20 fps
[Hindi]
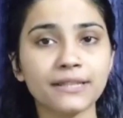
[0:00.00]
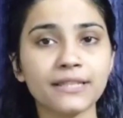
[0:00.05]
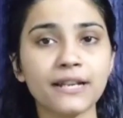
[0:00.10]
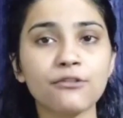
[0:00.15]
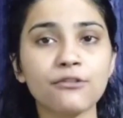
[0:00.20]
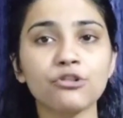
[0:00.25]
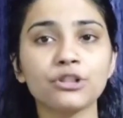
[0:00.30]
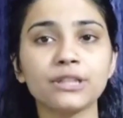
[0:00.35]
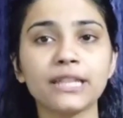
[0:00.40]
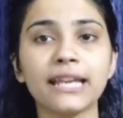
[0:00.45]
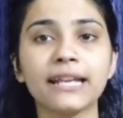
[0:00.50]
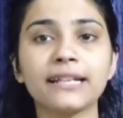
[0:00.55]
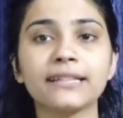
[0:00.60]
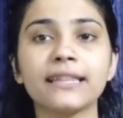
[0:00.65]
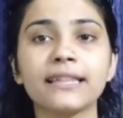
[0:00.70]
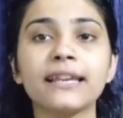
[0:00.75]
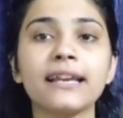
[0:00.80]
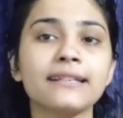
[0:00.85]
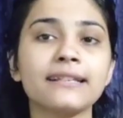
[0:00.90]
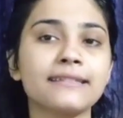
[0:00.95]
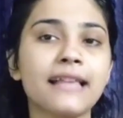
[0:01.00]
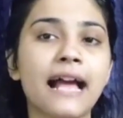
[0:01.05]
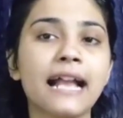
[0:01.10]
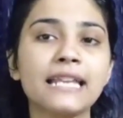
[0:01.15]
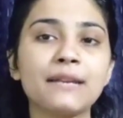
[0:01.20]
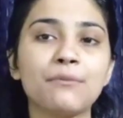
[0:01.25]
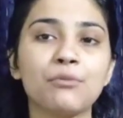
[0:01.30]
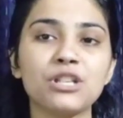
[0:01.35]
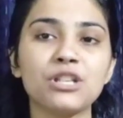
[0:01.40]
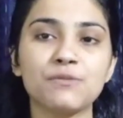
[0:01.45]
उपद्रव को देखते हुए
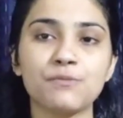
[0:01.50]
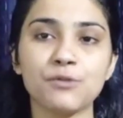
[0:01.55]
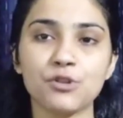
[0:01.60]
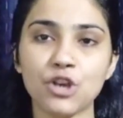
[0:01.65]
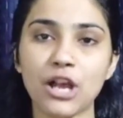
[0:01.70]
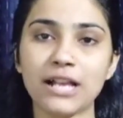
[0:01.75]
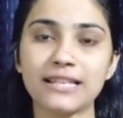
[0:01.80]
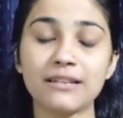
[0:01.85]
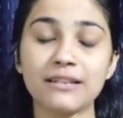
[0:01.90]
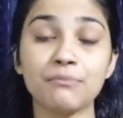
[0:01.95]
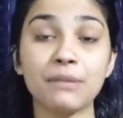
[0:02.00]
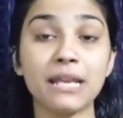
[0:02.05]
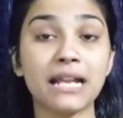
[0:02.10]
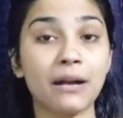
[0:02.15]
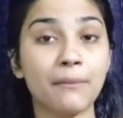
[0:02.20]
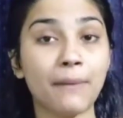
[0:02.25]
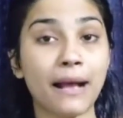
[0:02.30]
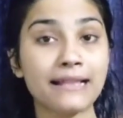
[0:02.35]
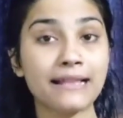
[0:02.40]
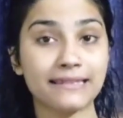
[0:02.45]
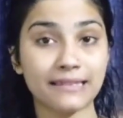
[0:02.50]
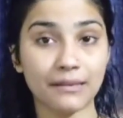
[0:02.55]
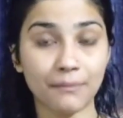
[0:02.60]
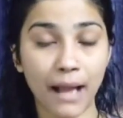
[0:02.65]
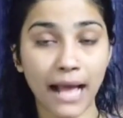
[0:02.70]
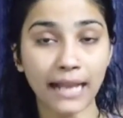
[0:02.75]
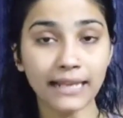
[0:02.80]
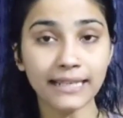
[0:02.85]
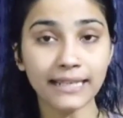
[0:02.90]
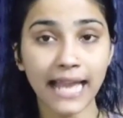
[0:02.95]
स्थानीय पुलिस प्रशासन भी कमान
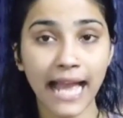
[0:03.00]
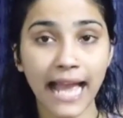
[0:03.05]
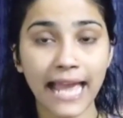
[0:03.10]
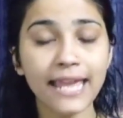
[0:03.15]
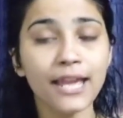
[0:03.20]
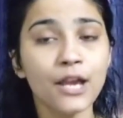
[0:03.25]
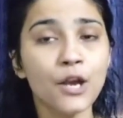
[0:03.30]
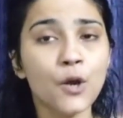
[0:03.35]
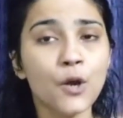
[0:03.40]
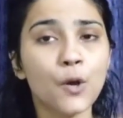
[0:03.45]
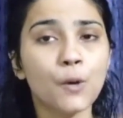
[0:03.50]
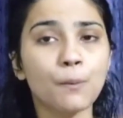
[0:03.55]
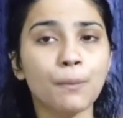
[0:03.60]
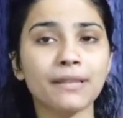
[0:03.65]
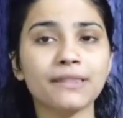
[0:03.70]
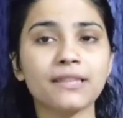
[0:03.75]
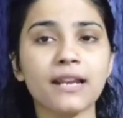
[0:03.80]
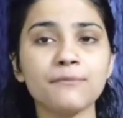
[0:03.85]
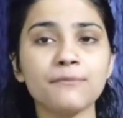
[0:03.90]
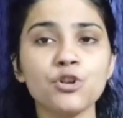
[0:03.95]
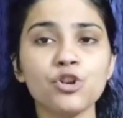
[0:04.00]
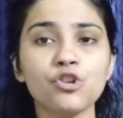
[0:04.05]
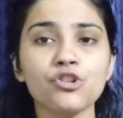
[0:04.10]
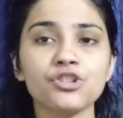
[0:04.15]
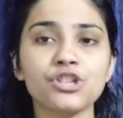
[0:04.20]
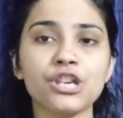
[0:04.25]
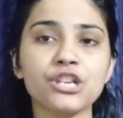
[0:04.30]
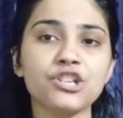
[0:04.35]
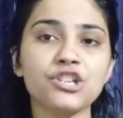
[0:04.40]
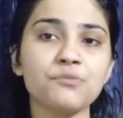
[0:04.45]
संभाल लिया है उपद्रवियों
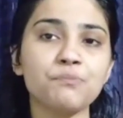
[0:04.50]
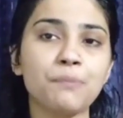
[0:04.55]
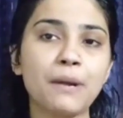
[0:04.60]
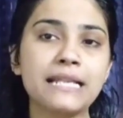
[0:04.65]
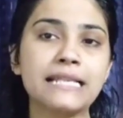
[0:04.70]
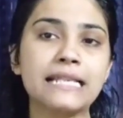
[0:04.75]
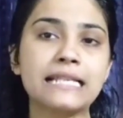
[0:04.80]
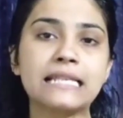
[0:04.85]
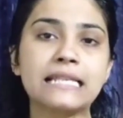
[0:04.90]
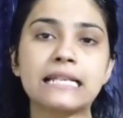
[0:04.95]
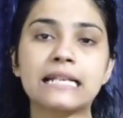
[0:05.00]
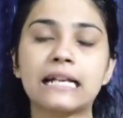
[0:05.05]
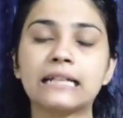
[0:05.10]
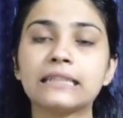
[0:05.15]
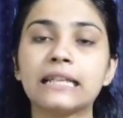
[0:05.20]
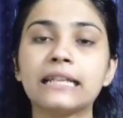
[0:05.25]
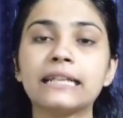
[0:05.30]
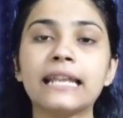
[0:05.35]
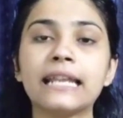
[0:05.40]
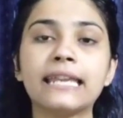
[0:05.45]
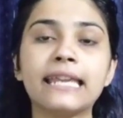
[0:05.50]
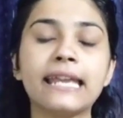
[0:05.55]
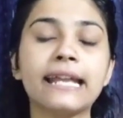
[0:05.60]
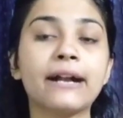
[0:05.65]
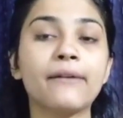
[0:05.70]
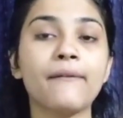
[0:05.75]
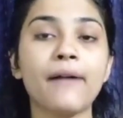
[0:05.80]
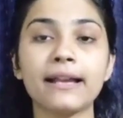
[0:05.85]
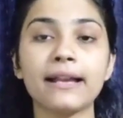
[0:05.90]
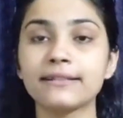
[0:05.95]
को स्टेशन परिसर से खदेड़ने की
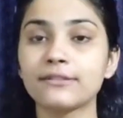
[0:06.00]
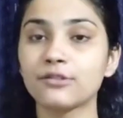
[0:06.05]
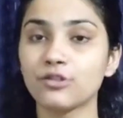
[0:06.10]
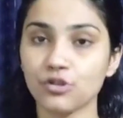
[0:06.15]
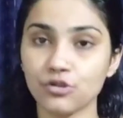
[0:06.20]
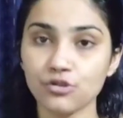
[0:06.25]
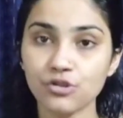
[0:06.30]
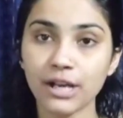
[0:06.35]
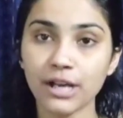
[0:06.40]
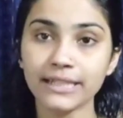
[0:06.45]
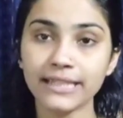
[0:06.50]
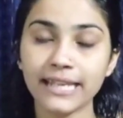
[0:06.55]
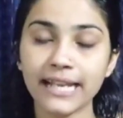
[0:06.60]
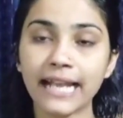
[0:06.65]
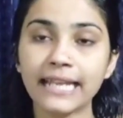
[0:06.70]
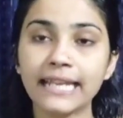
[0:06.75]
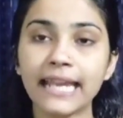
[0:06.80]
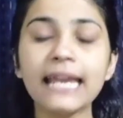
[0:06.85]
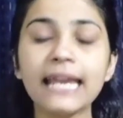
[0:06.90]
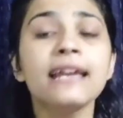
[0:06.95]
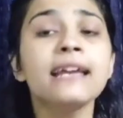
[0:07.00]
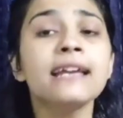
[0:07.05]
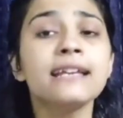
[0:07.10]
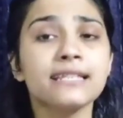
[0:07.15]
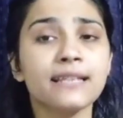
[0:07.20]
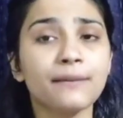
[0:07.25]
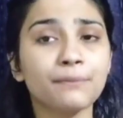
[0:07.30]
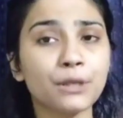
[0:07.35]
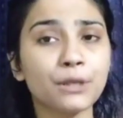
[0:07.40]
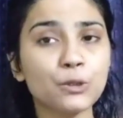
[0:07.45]
कवायद शुरू कर दी गई है
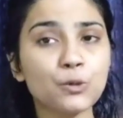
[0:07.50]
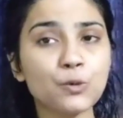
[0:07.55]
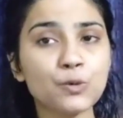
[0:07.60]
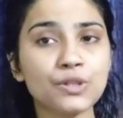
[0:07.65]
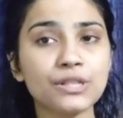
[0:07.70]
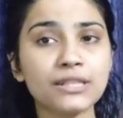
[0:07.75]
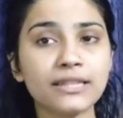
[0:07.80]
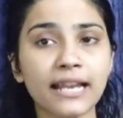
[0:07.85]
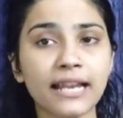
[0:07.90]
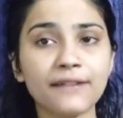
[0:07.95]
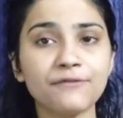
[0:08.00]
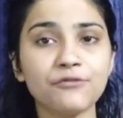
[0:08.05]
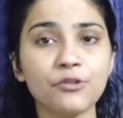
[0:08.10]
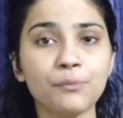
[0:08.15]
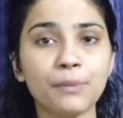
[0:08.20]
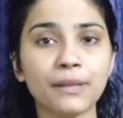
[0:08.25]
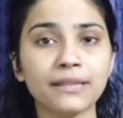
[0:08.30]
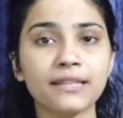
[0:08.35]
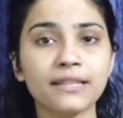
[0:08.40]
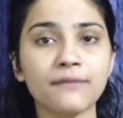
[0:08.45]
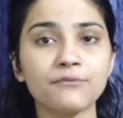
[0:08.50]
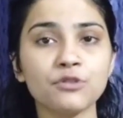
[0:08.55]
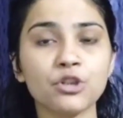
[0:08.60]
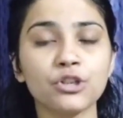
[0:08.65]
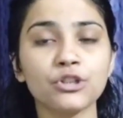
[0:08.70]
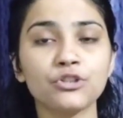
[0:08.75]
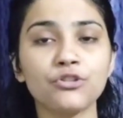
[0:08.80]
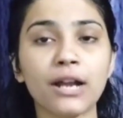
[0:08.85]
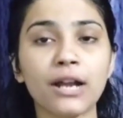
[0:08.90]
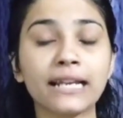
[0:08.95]
जबकि दूसरी तरफ
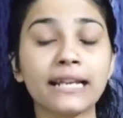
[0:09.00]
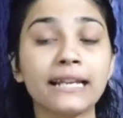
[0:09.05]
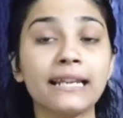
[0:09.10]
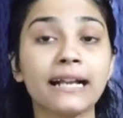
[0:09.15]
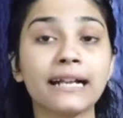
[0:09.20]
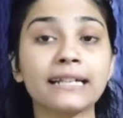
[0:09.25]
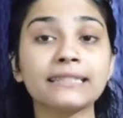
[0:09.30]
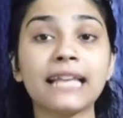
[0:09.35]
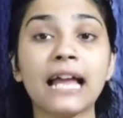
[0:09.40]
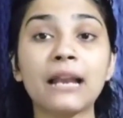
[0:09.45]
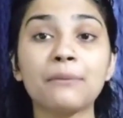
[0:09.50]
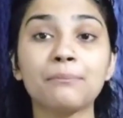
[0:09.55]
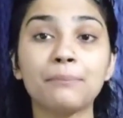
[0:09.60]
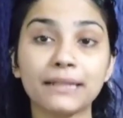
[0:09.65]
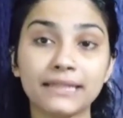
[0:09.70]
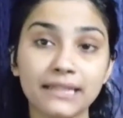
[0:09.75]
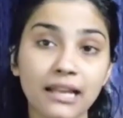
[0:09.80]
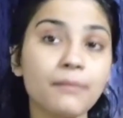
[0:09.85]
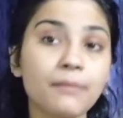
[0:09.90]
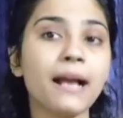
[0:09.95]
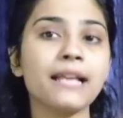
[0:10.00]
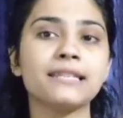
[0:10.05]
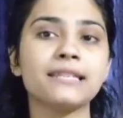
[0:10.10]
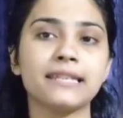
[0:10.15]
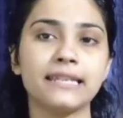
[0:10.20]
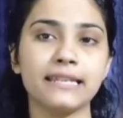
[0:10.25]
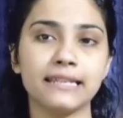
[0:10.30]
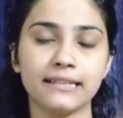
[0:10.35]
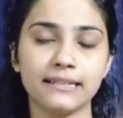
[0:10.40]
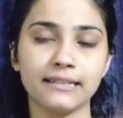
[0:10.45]
उपद्रवियों के द्वारा लगातार
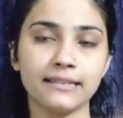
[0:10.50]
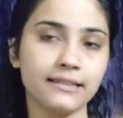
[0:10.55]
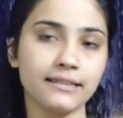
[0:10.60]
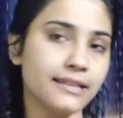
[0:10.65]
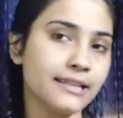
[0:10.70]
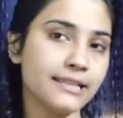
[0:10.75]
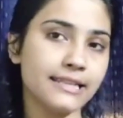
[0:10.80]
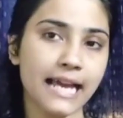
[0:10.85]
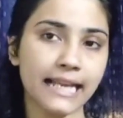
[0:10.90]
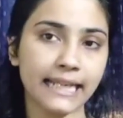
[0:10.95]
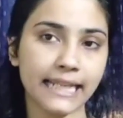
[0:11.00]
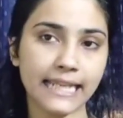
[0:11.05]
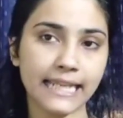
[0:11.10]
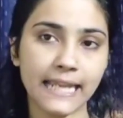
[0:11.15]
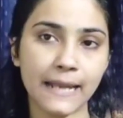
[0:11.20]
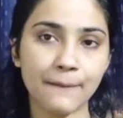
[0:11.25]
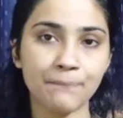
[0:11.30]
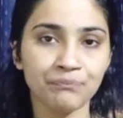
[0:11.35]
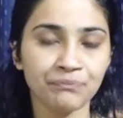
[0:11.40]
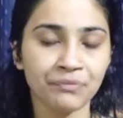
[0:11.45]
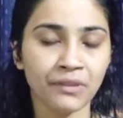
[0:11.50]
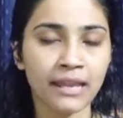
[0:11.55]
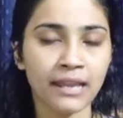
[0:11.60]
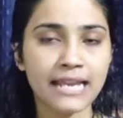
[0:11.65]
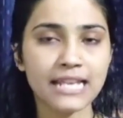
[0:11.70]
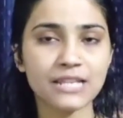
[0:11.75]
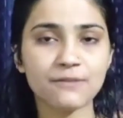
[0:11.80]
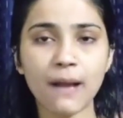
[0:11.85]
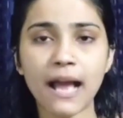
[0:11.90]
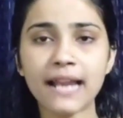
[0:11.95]
पत्थरबाजी की जा रही है
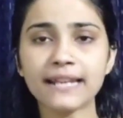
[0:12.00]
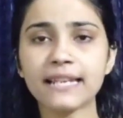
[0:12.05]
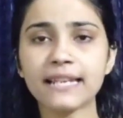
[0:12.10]
इस